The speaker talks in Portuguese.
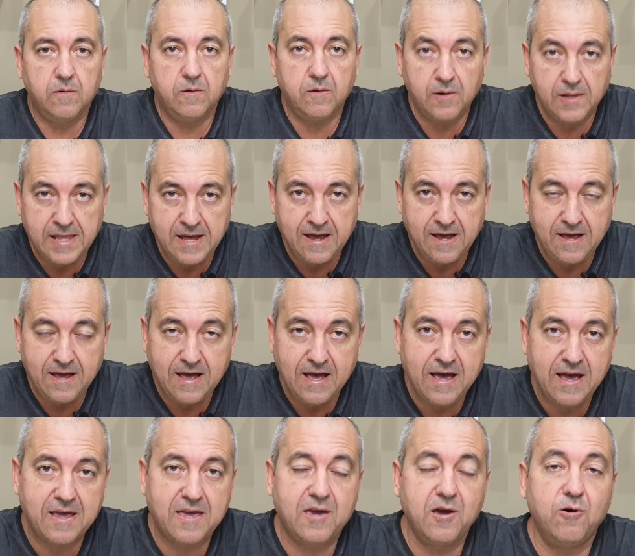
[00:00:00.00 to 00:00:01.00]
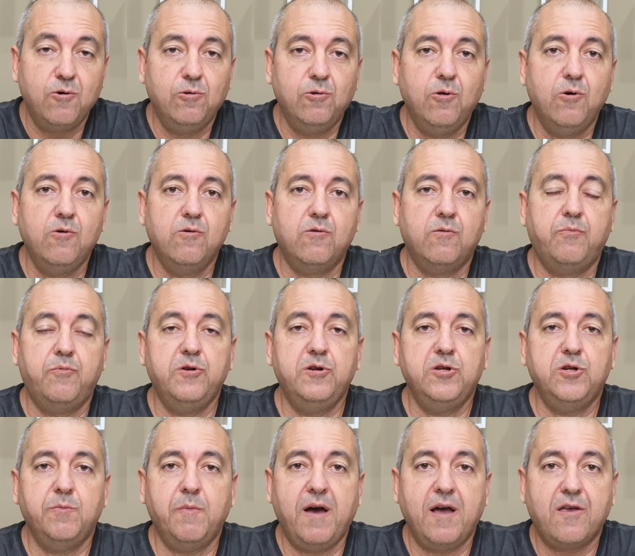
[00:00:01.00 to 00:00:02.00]
Olá, aqui é o Louco por
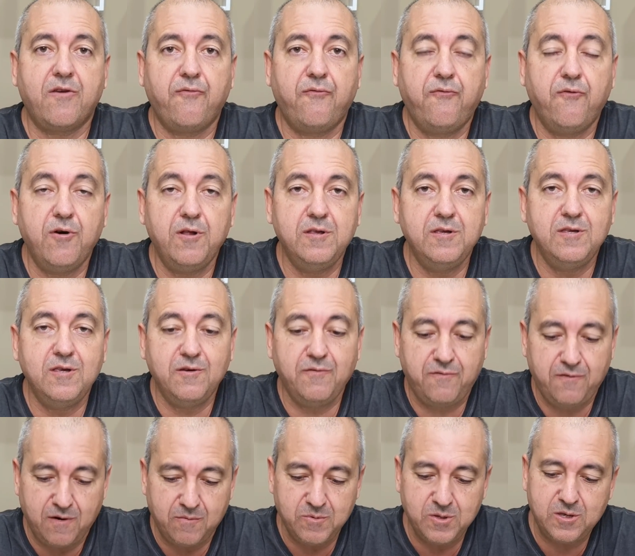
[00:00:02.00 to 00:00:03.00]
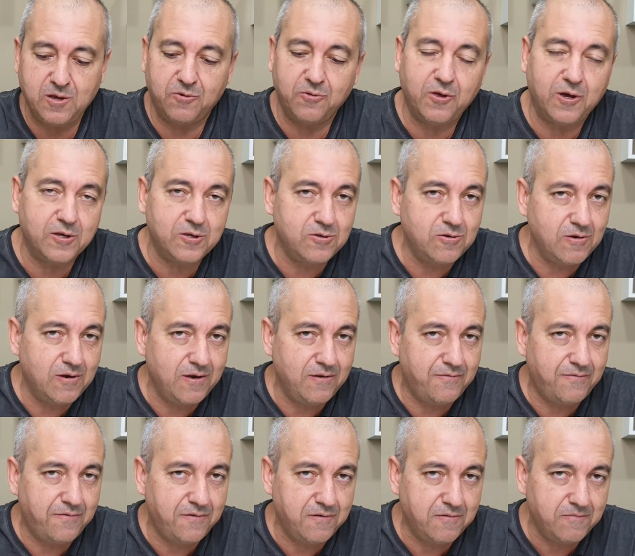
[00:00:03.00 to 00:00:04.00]
Smartphones e vamos ao nosso
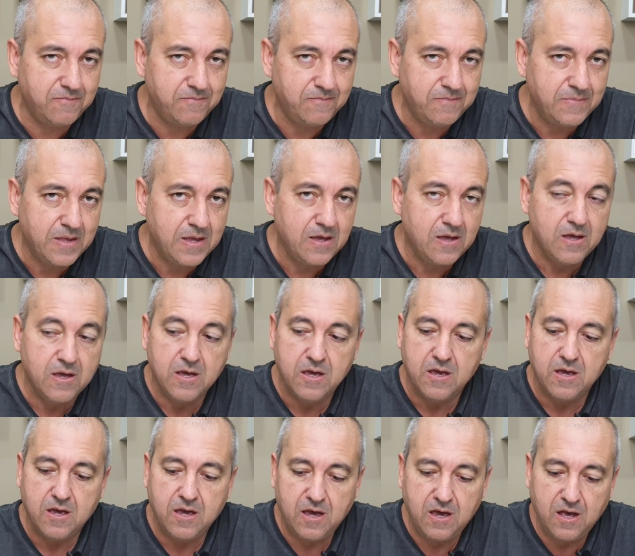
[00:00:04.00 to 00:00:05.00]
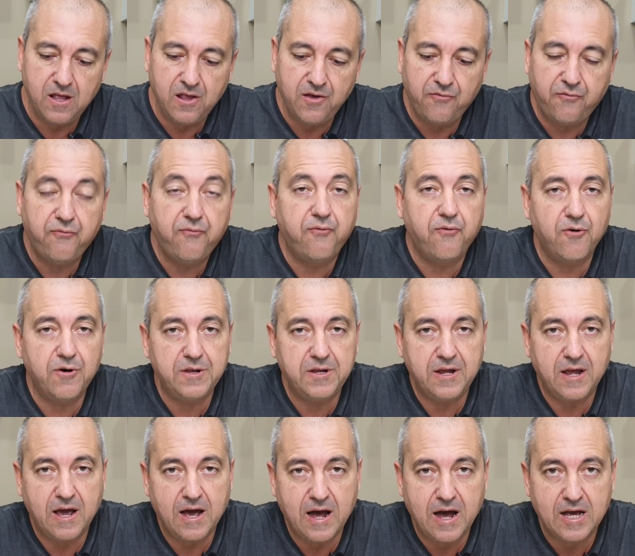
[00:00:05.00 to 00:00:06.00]
review.
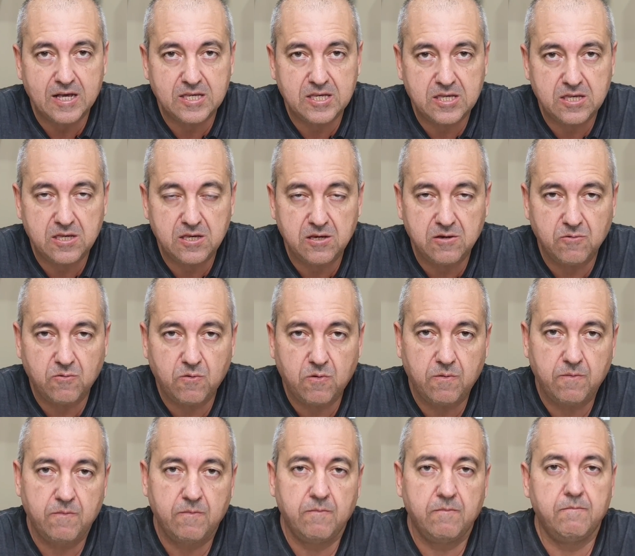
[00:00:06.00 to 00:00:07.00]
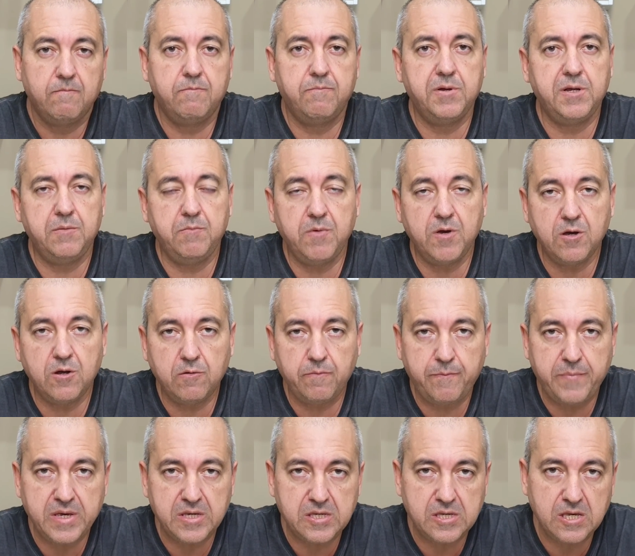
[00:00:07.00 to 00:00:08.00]
Telefone A5, primeiro
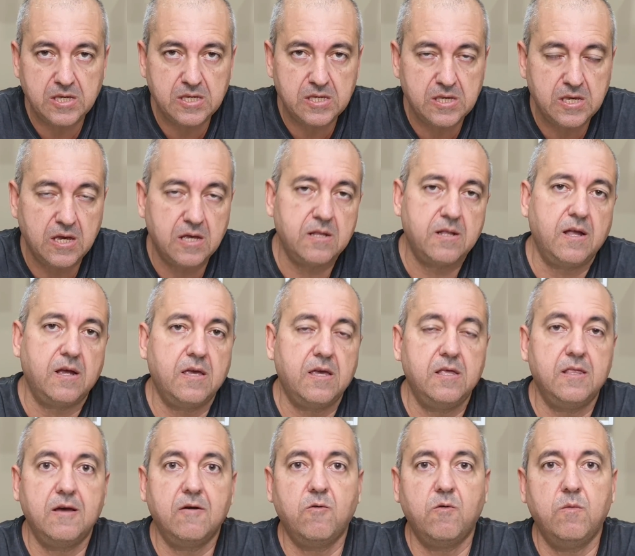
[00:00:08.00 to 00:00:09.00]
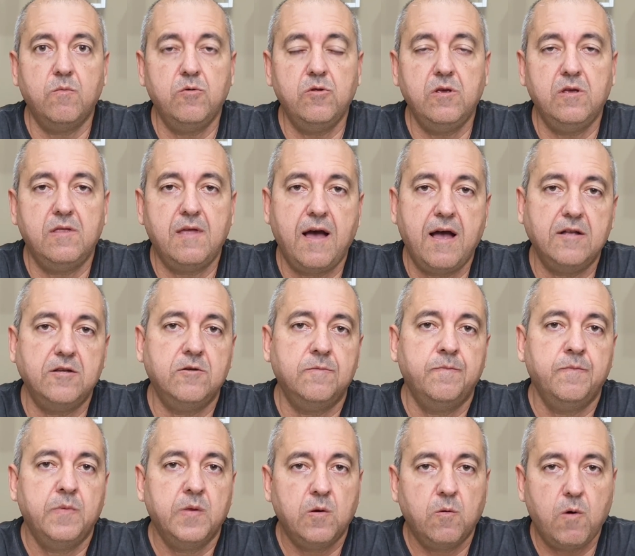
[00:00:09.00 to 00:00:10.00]
P60 aqui na comunidade,
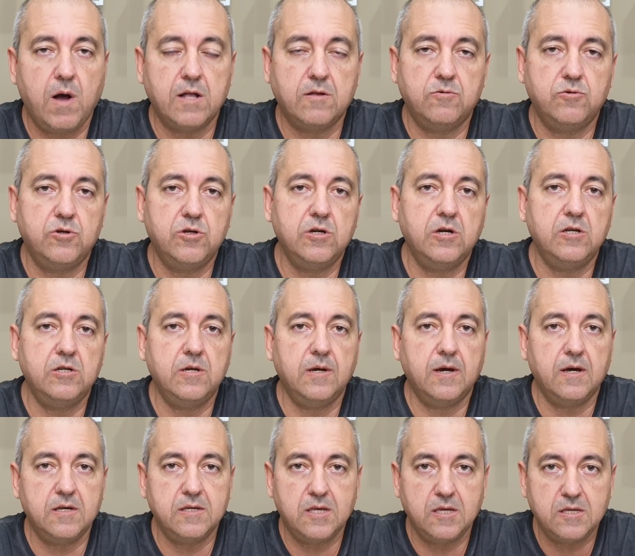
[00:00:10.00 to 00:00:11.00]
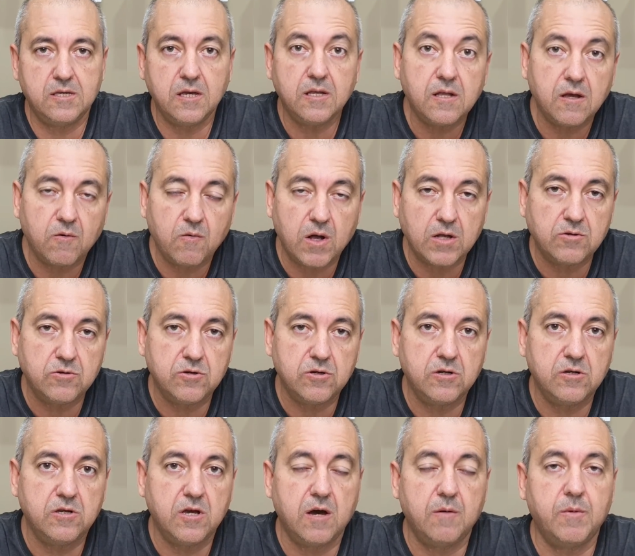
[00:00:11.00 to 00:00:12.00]
4 GB de RAM, 64
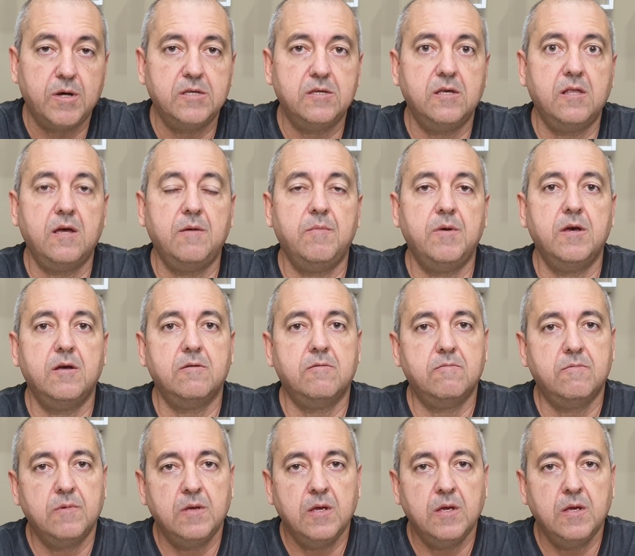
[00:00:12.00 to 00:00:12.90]
GB de armazenamento,